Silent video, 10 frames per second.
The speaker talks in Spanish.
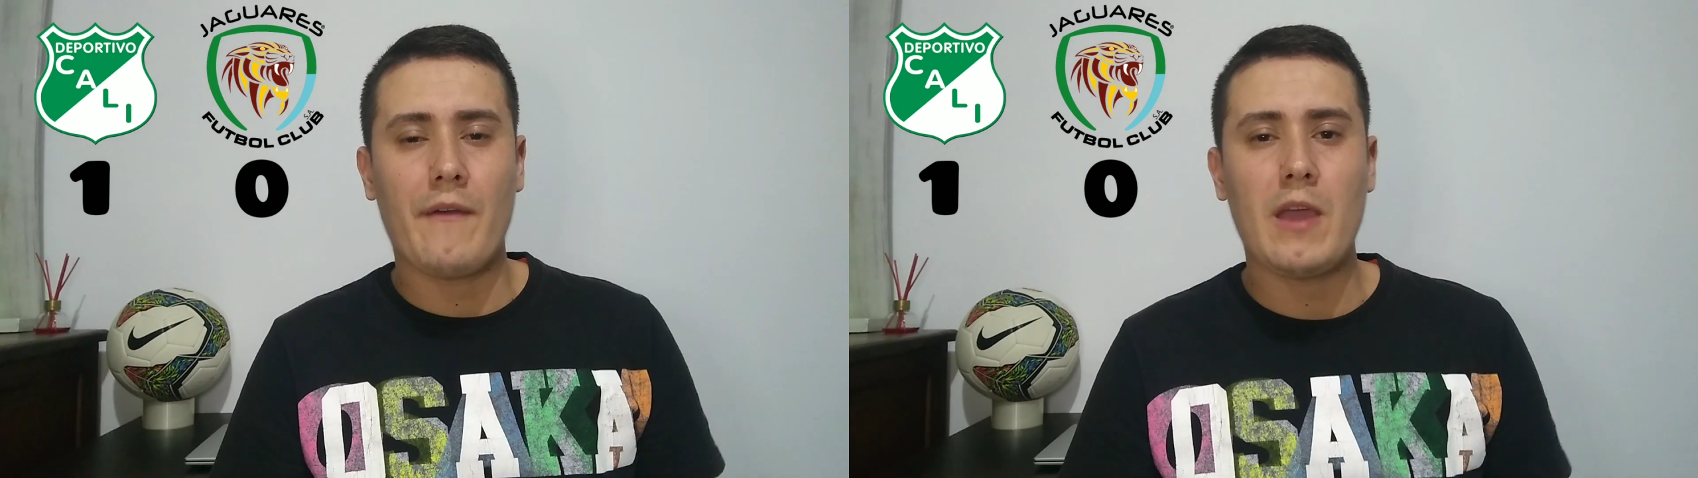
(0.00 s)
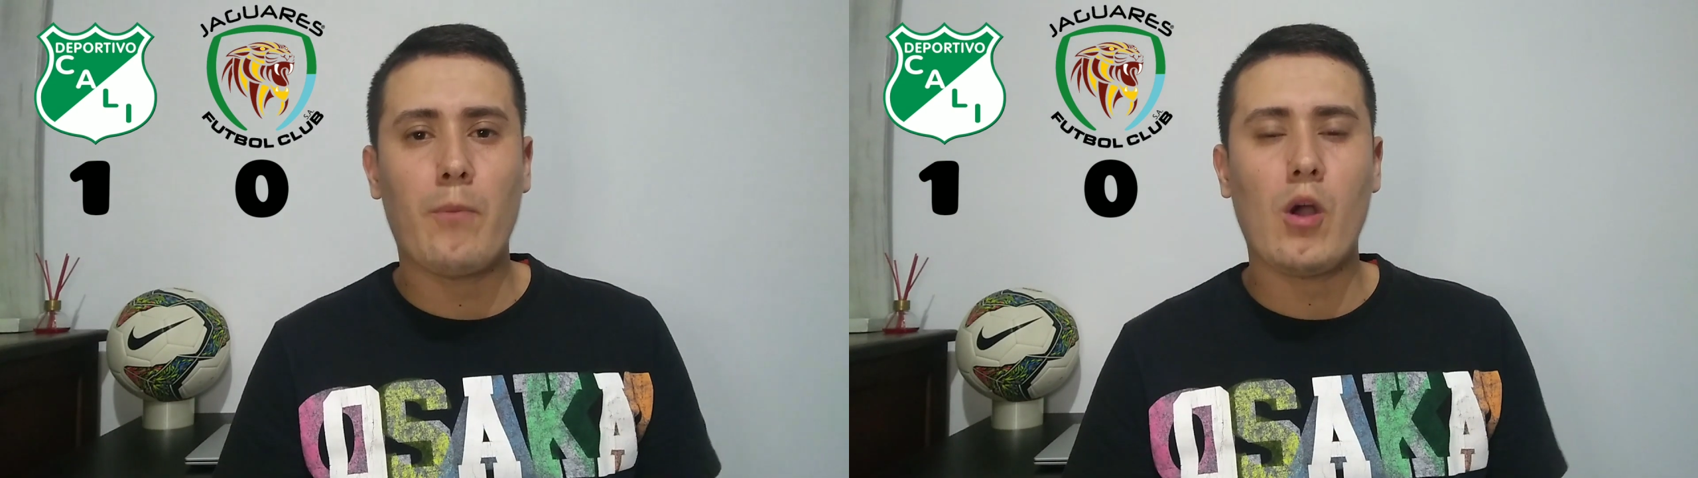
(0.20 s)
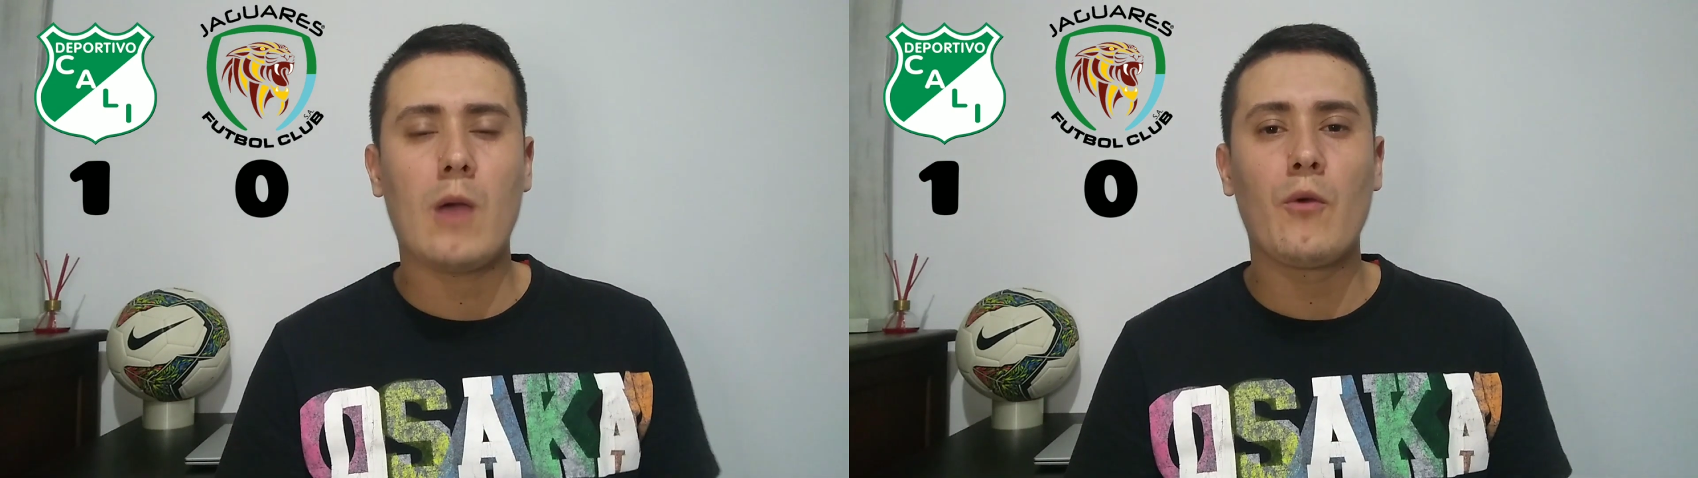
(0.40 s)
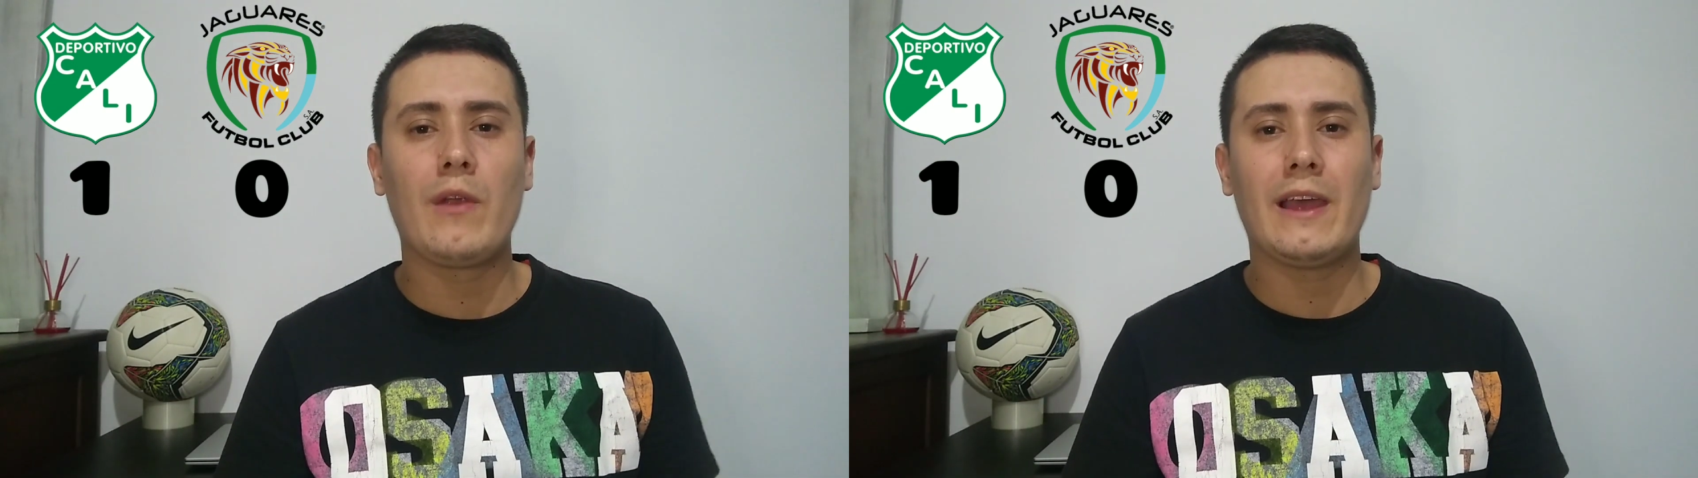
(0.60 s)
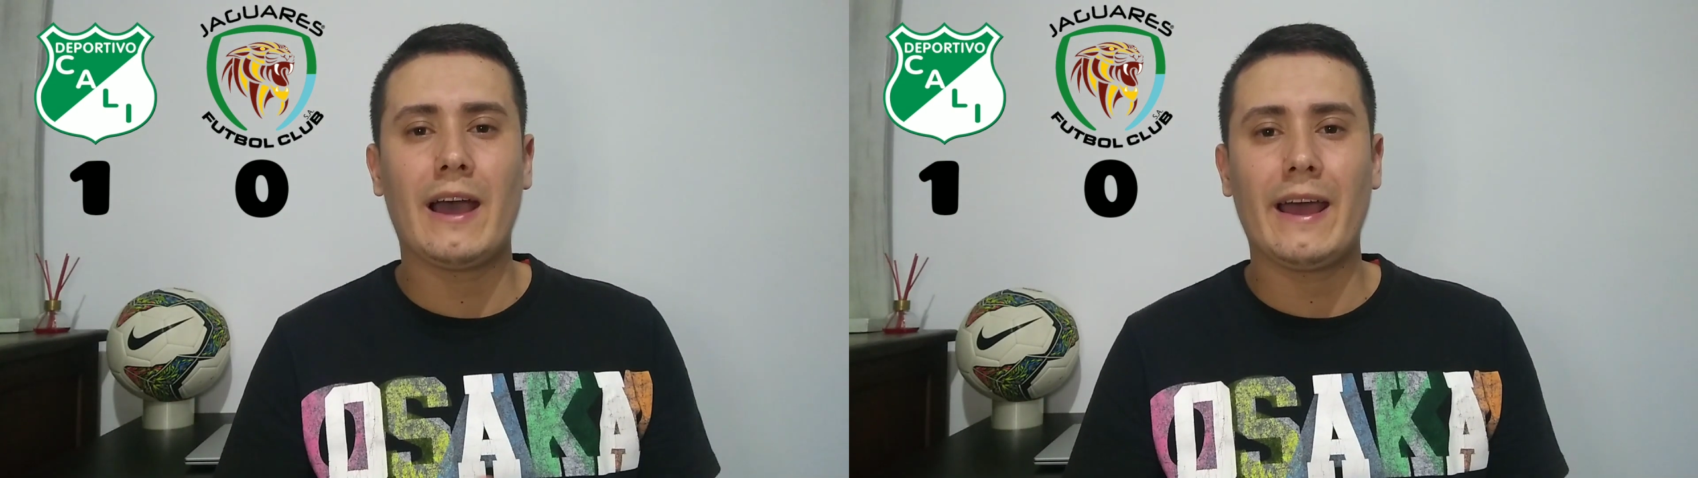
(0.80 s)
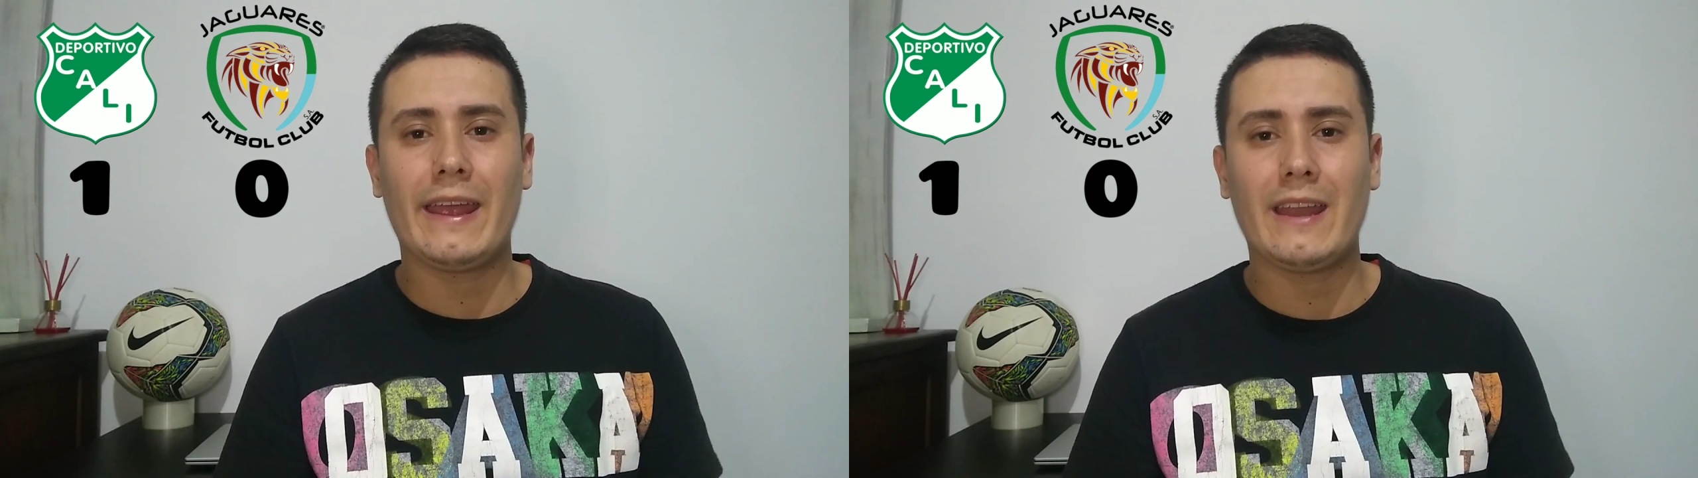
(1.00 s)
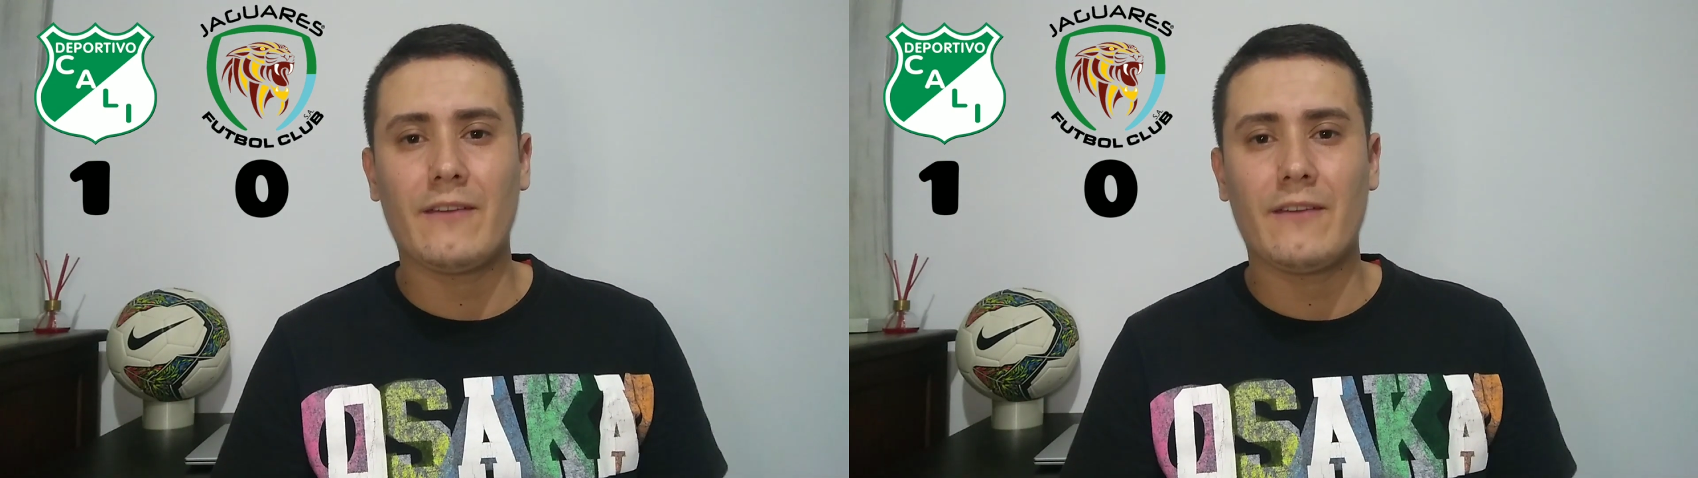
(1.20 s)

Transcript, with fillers: había poca movilidad en,